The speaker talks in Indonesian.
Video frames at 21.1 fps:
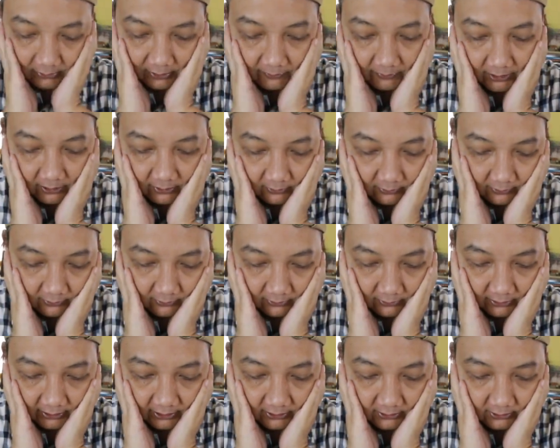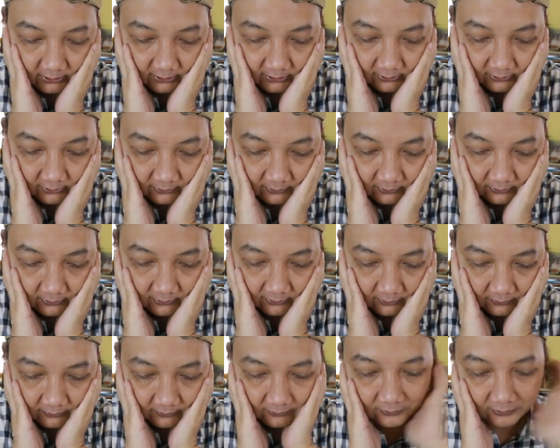Kamera roll action.
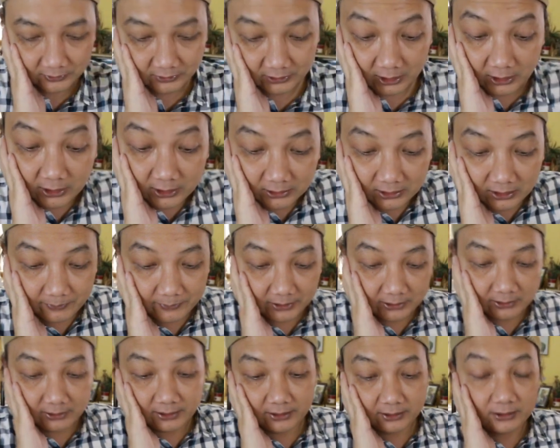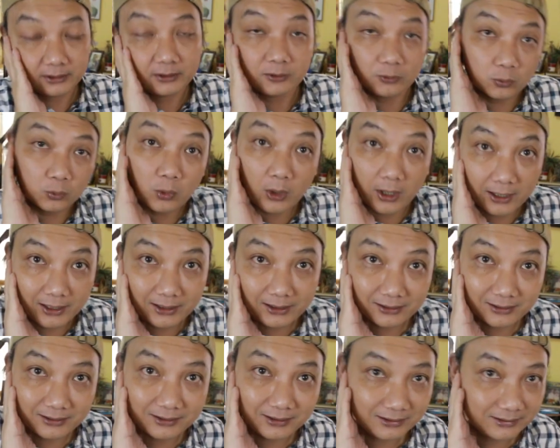Di sana tapi adegannya di
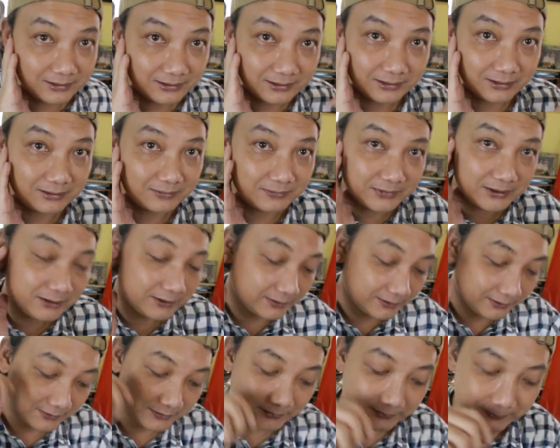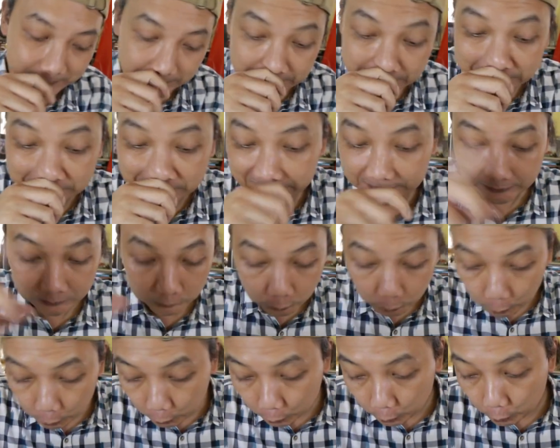luar nggak di dalam sini.
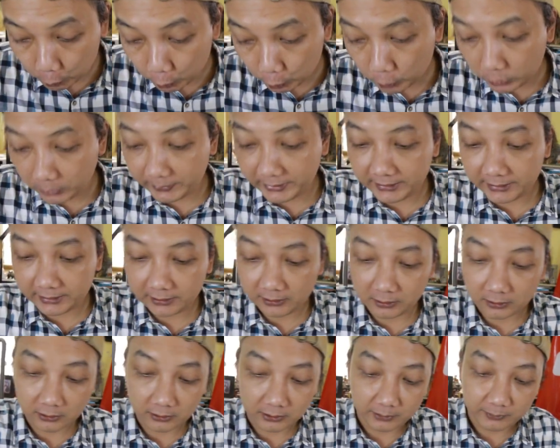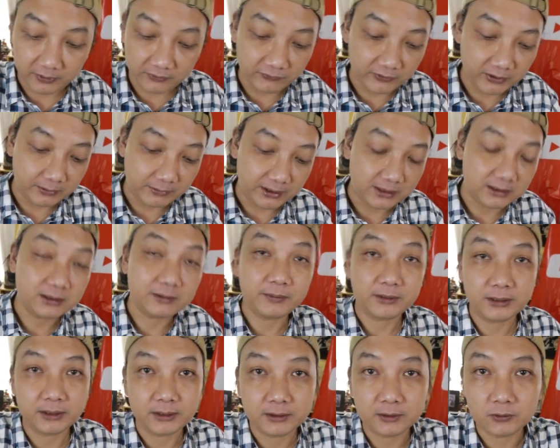Tuh, kebanyakan kalau orang perfilman
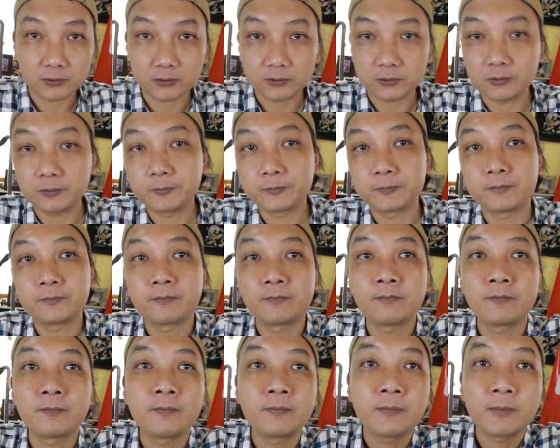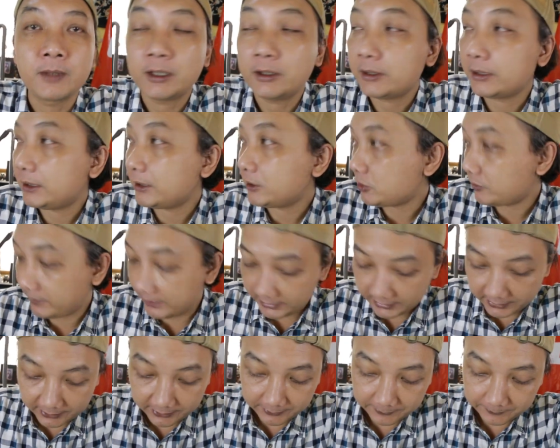seperti itu. Ya, kita coba
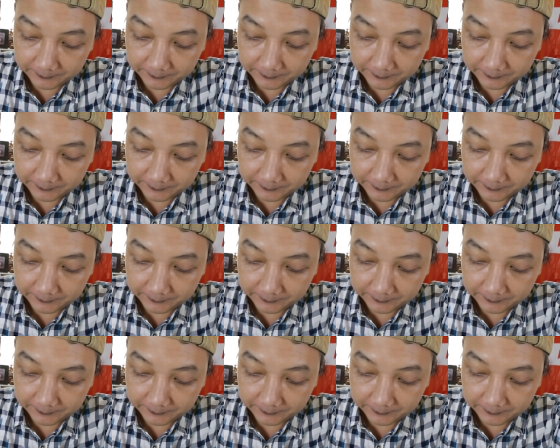aja.